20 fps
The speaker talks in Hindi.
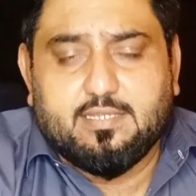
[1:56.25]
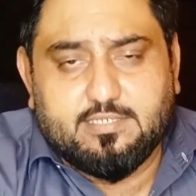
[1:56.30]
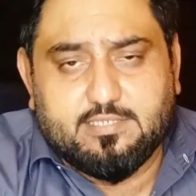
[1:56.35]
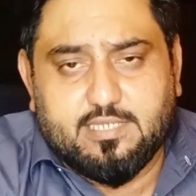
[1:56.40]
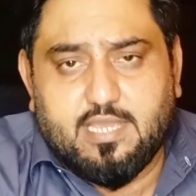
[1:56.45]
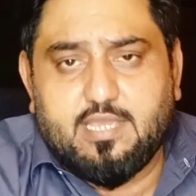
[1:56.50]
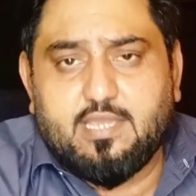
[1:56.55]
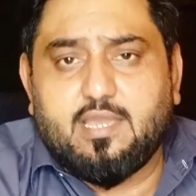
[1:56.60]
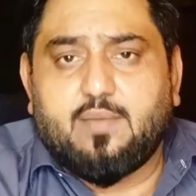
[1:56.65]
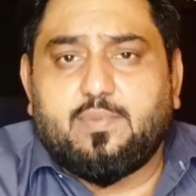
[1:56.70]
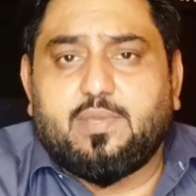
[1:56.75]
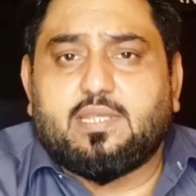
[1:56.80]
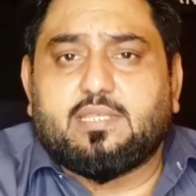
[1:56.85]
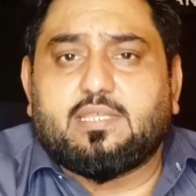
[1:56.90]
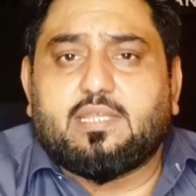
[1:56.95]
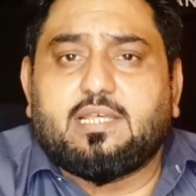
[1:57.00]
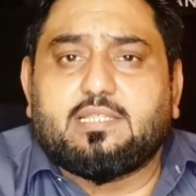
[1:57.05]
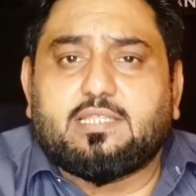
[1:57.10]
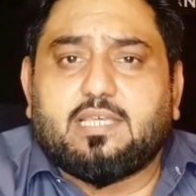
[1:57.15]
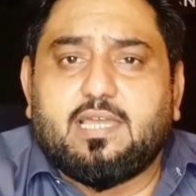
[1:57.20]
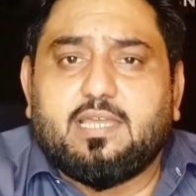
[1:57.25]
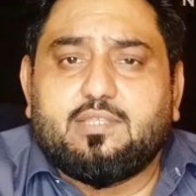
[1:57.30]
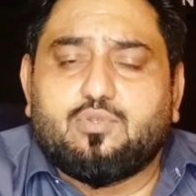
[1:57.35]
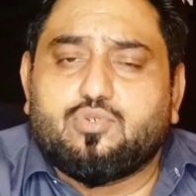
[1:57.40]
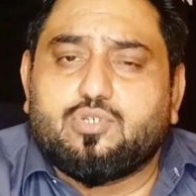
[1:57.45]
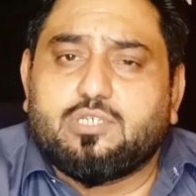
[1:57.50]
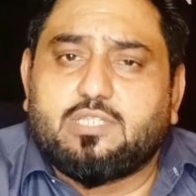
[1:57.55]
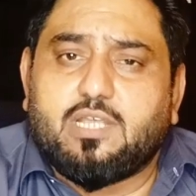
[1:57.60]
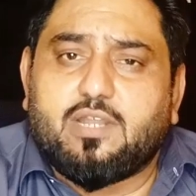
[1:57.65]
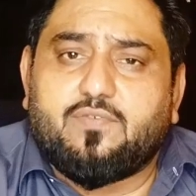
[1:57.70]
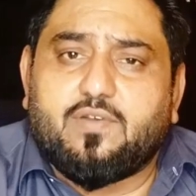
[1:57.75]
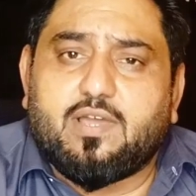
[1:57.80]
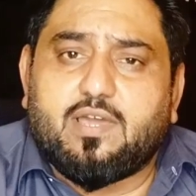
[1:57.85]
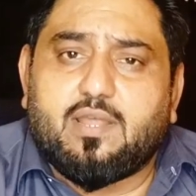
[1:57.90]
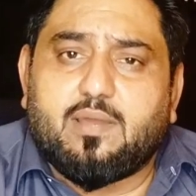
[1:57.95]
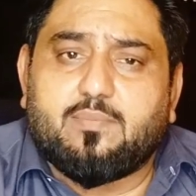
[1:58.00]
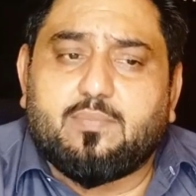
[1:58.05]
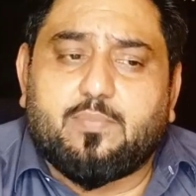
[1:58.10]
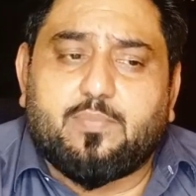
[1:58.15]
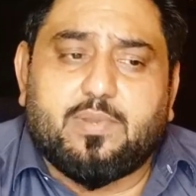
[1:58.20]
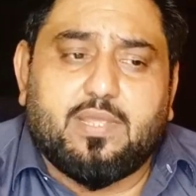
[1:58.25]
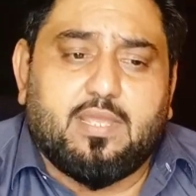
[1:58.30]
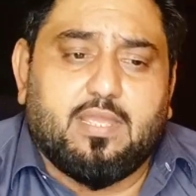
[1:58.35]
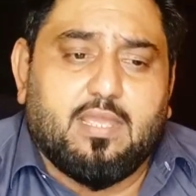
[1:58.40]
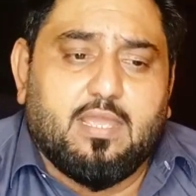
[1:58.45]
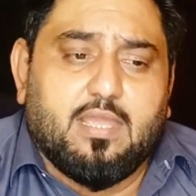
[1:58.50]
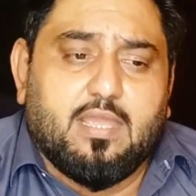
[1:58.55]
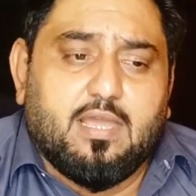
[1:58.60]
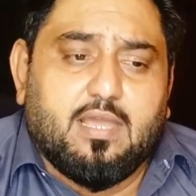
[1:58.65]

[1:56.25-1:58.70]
यही हमें नजर आता है दूसरी तरफ अगर हम अपने